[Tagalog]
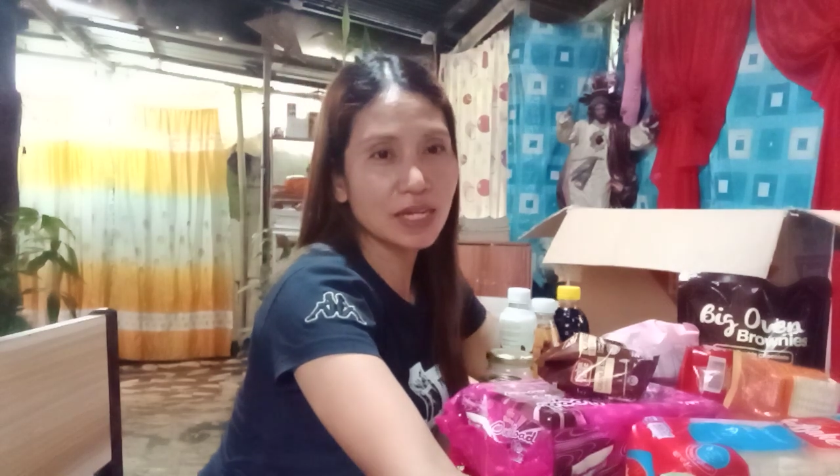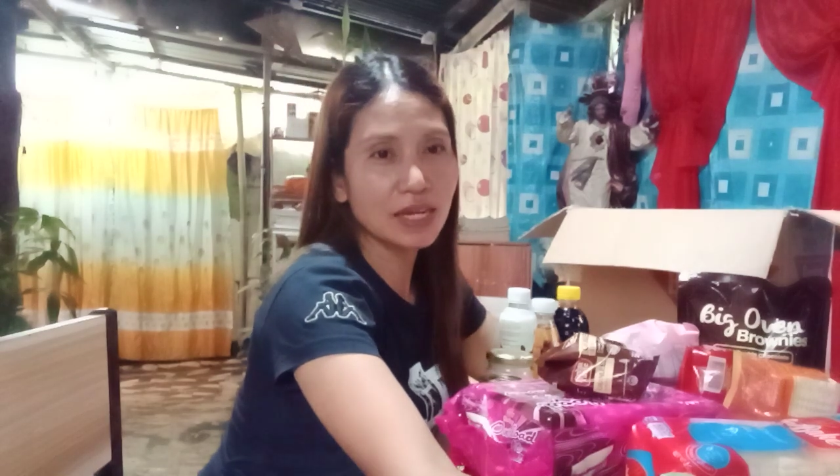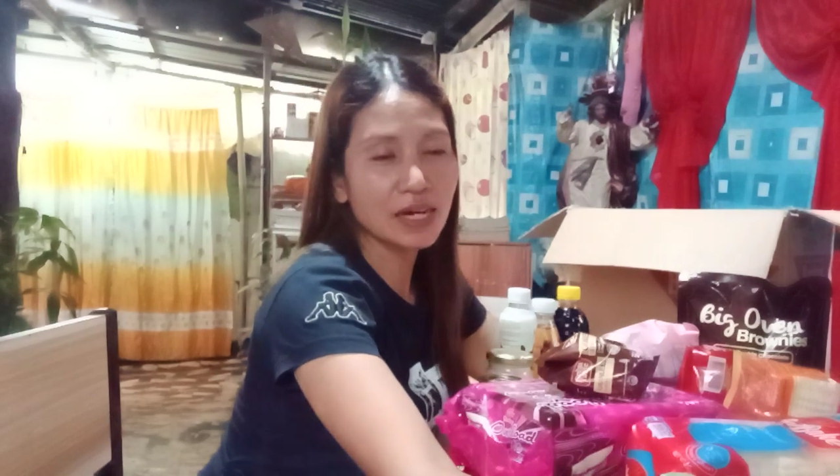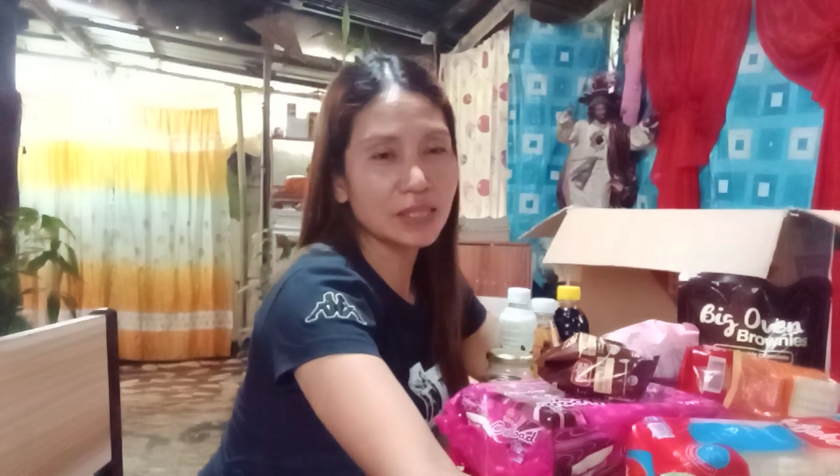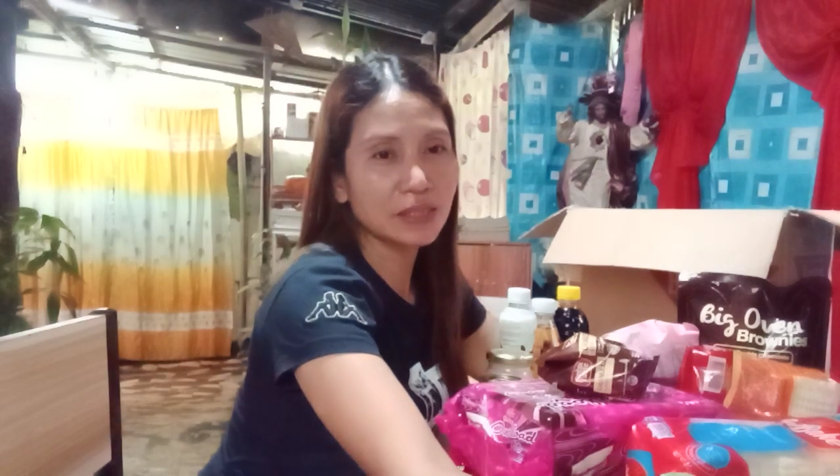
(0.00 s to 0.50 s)

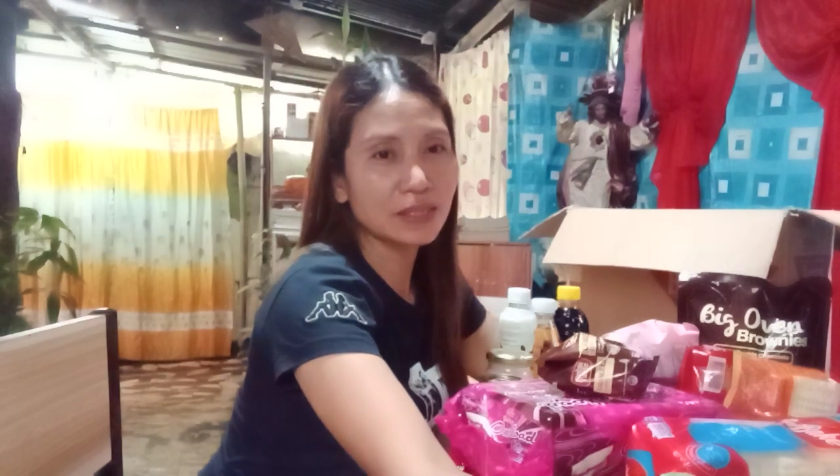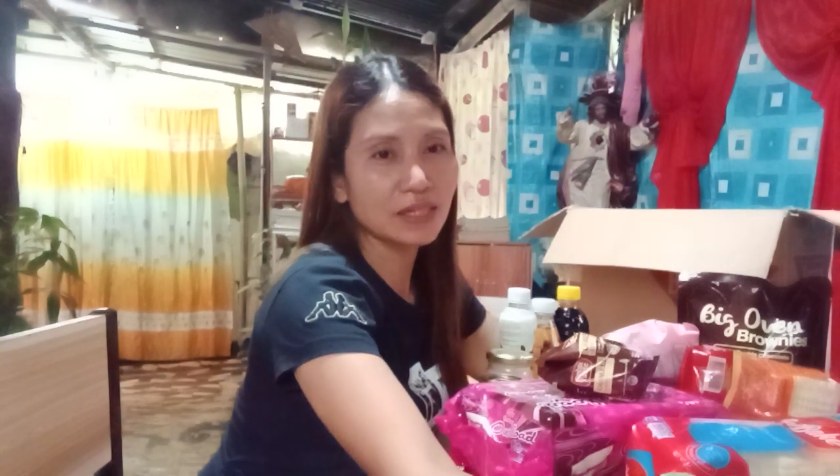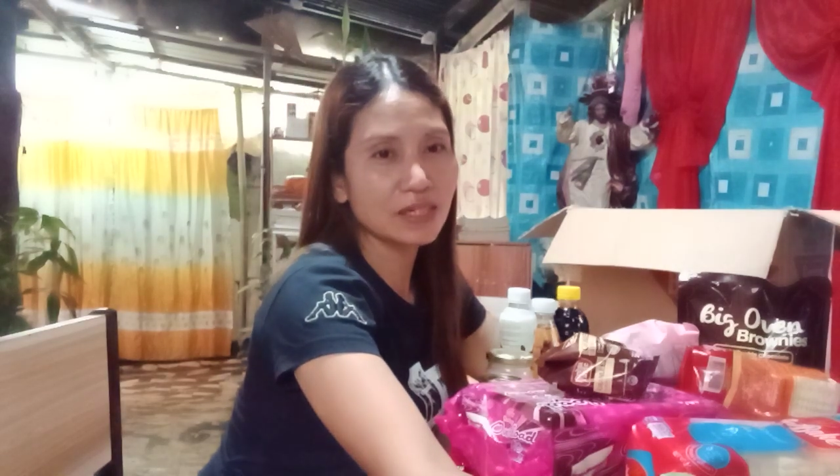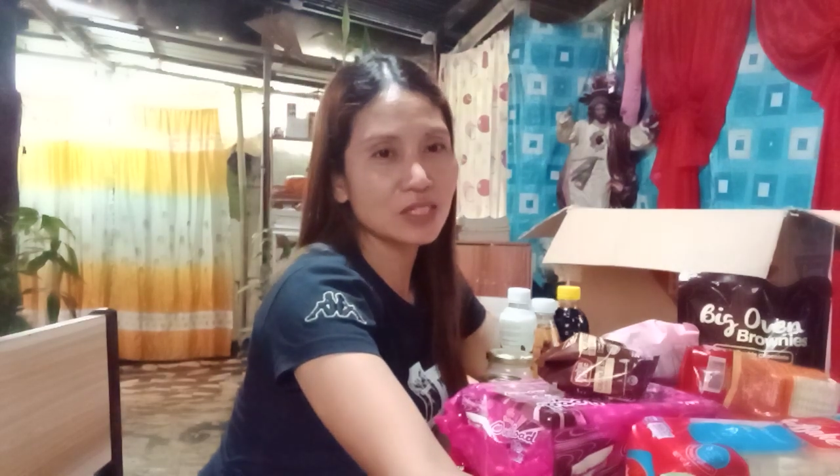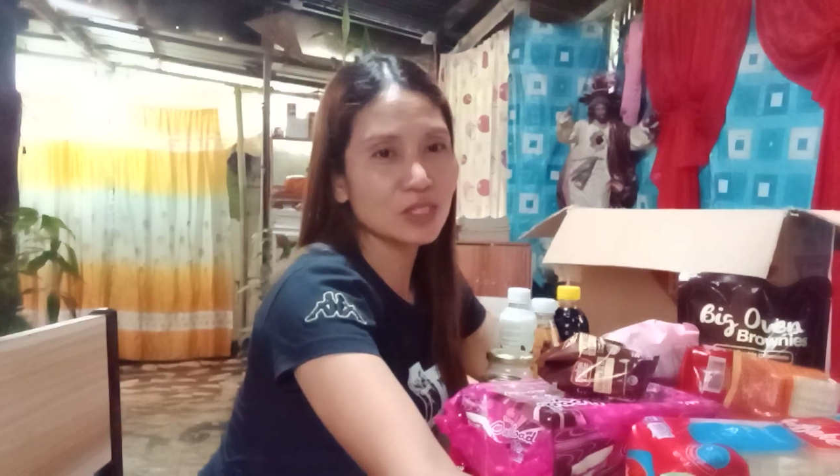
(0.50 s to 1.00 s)
lahat na
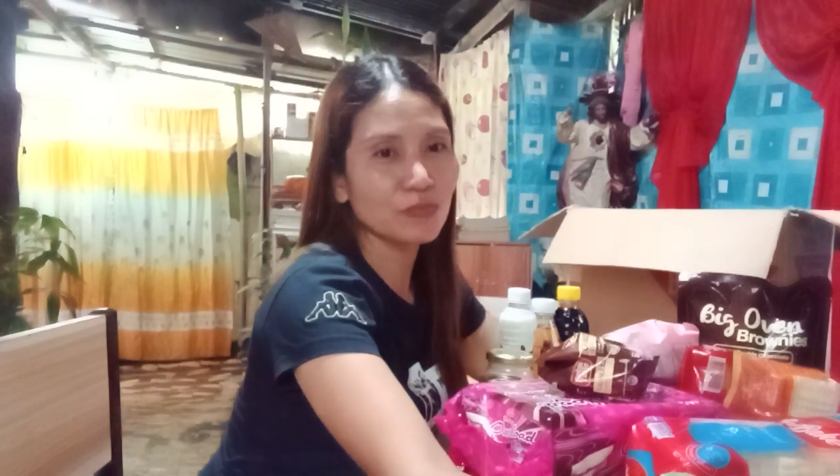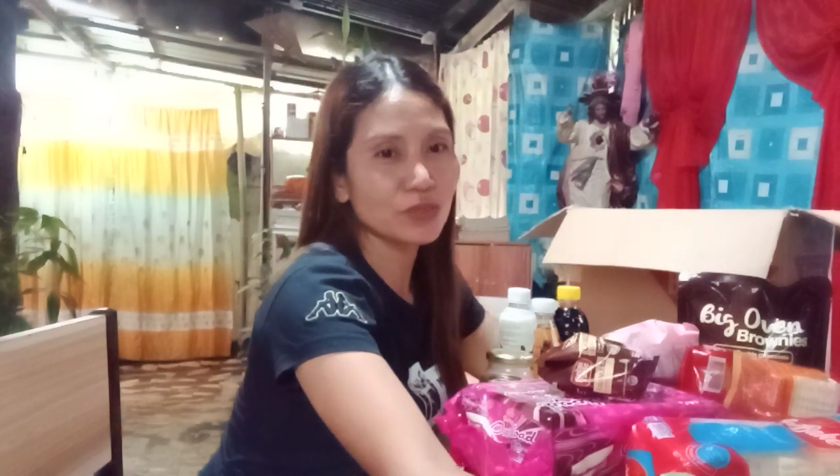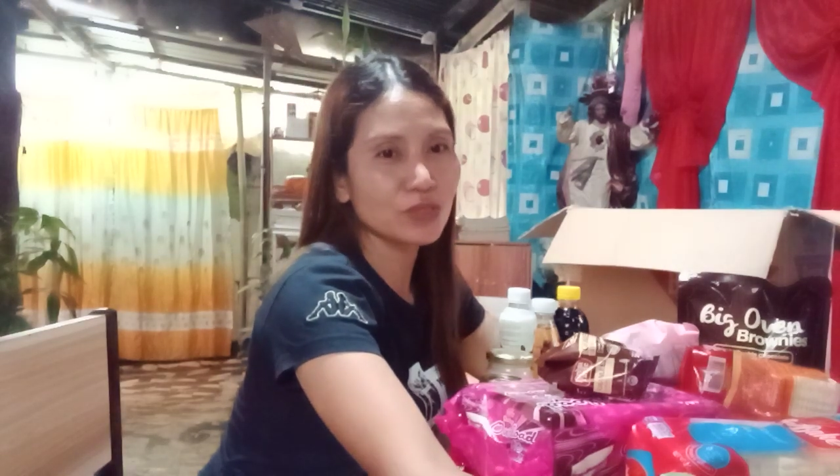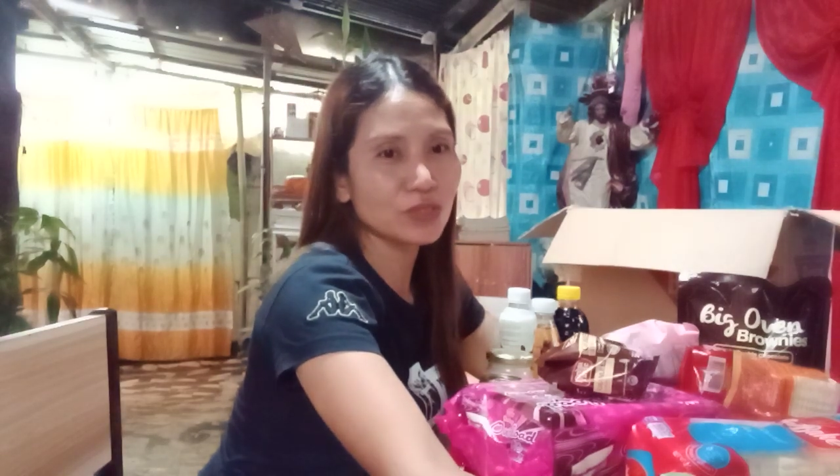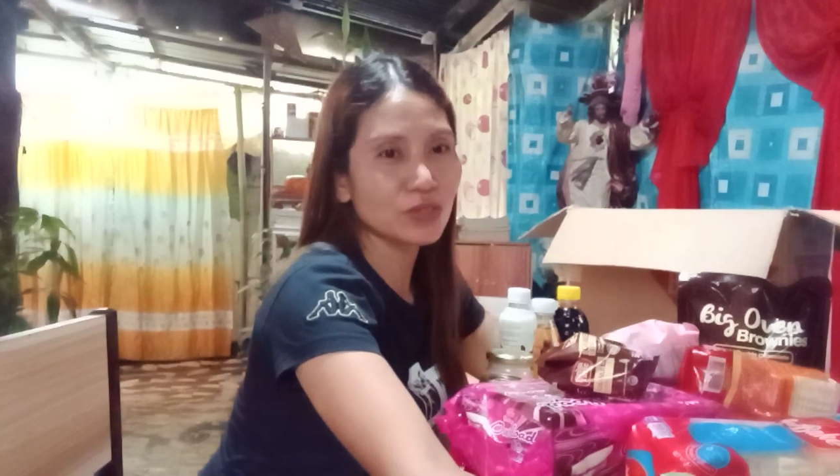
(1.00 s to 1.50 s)

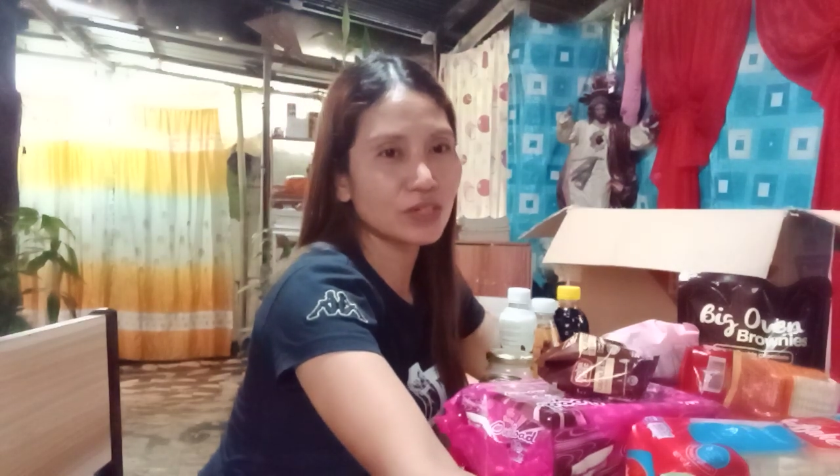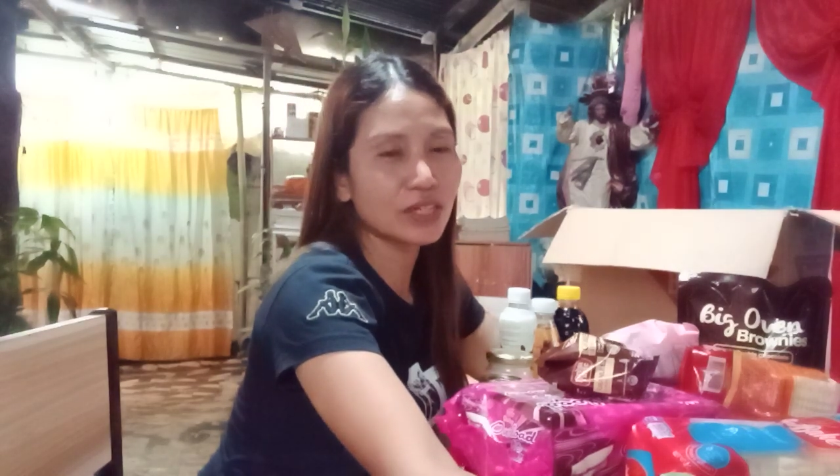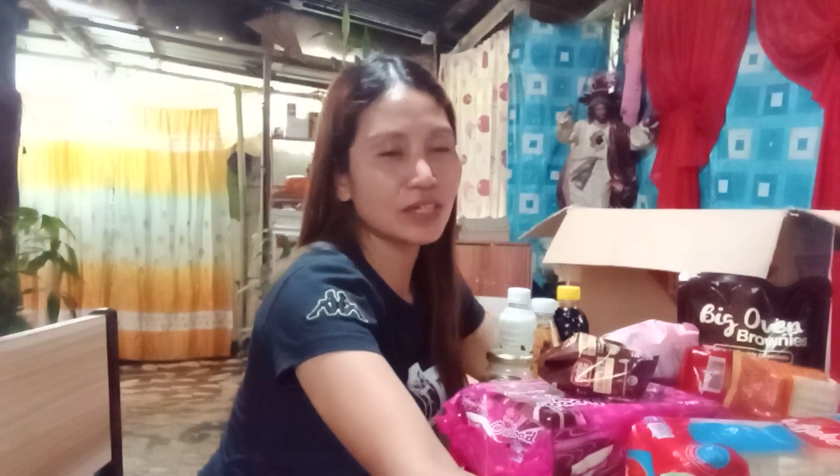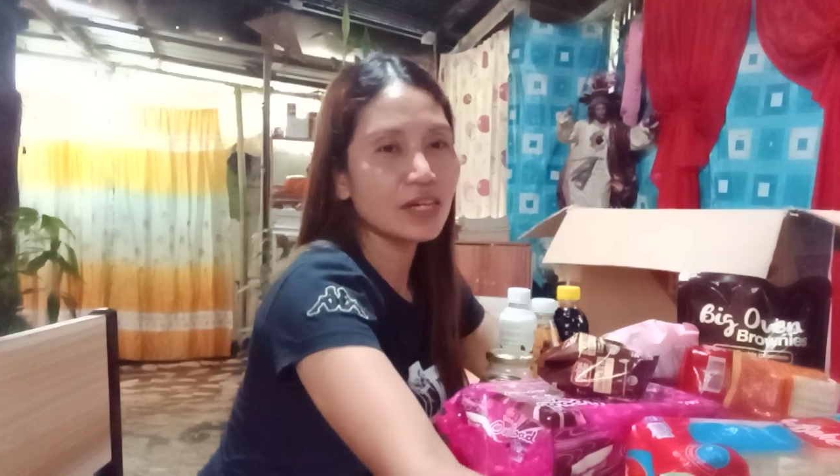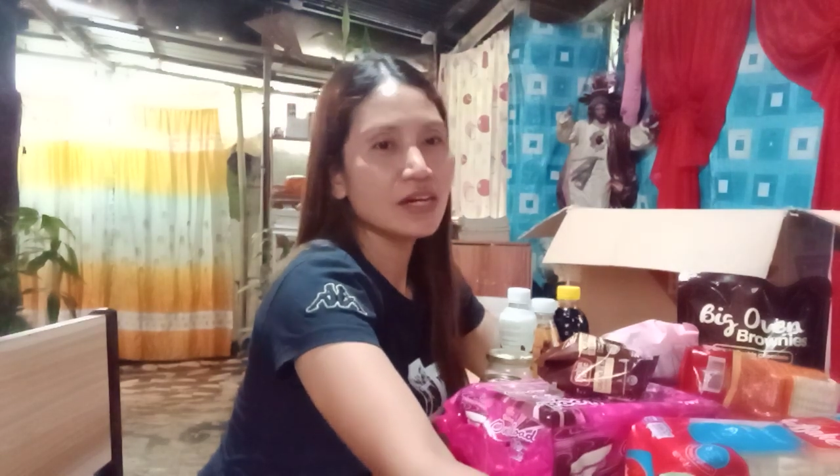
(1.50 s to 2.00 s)
nag-sponsor